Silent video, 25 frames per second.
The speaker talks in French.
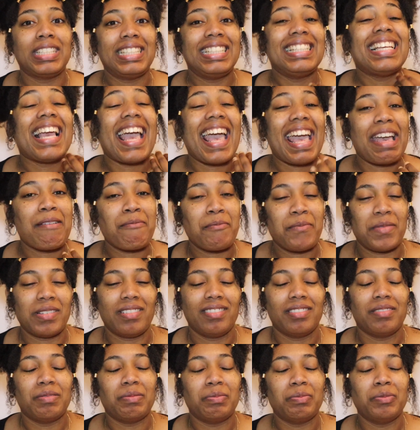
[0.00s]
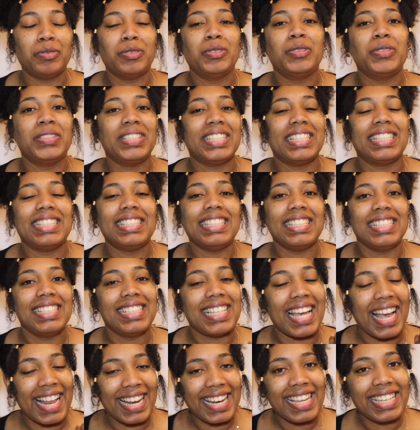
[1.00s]
qui aime me donner
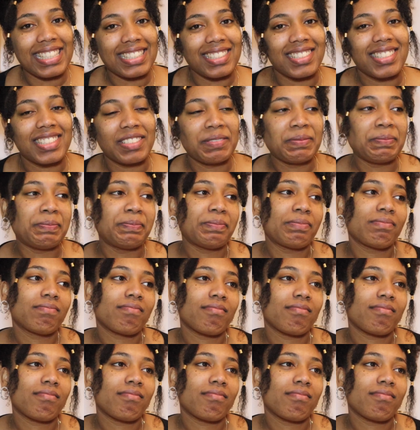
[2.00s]
des challenges,